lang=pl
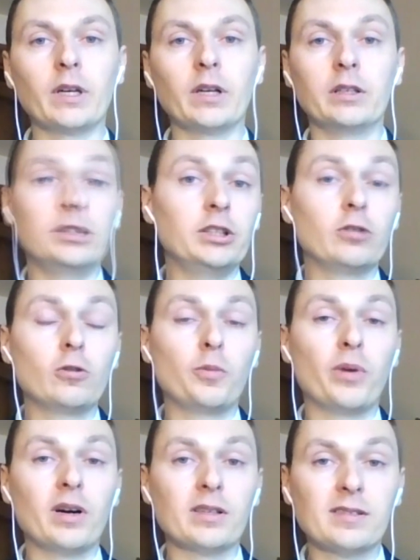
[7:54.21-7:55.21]
I
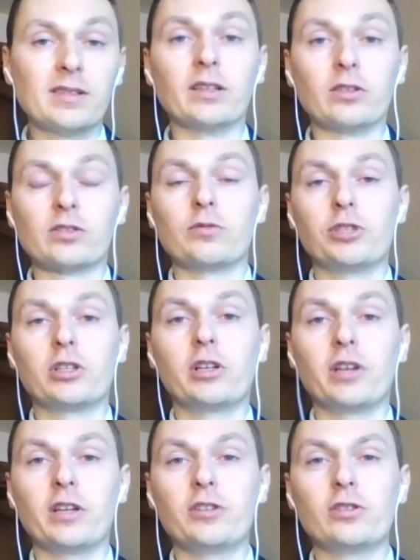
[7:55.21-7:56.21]
grupa C to są ci
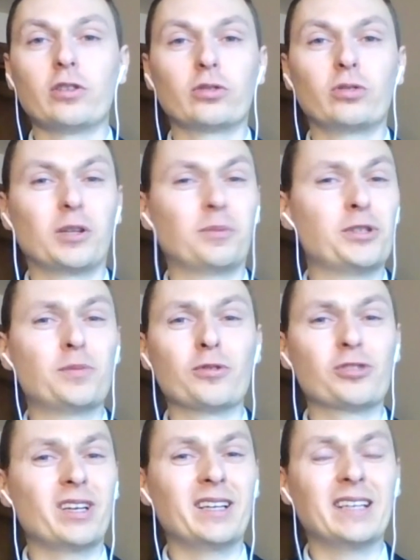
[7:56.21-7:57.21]
klienci, do których być
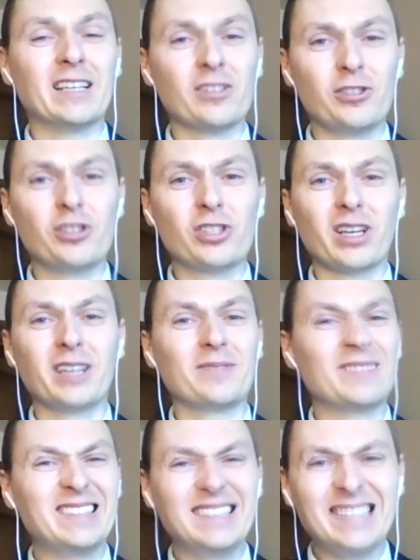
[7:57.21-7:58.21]
może dzisiaj
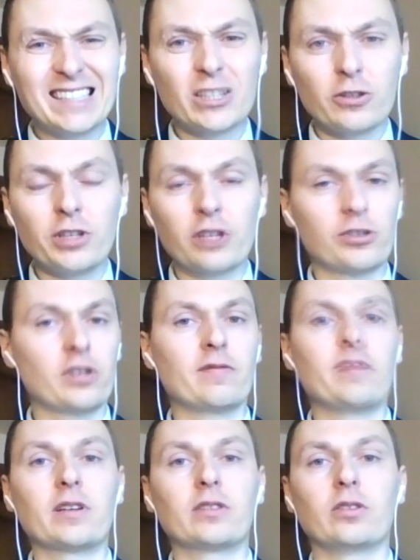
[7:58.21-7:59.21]
niekoniecznie
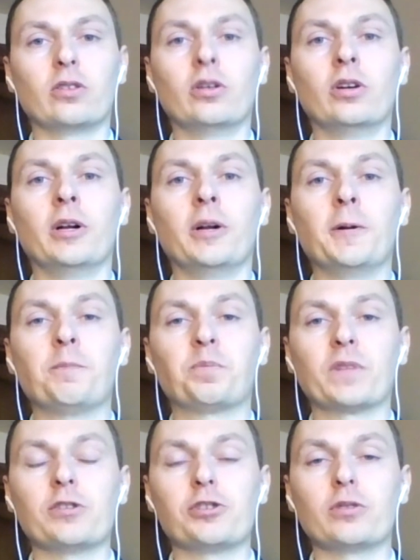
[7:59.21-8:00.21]
warto
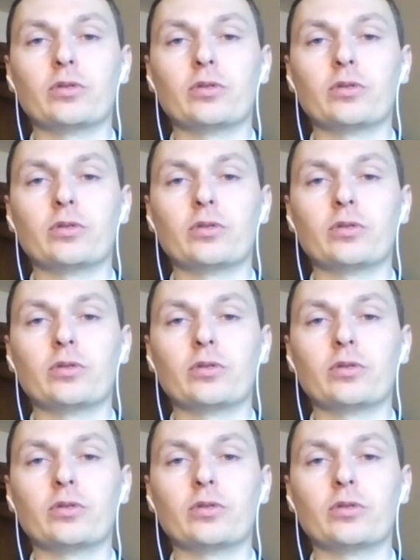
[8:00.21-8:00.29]
się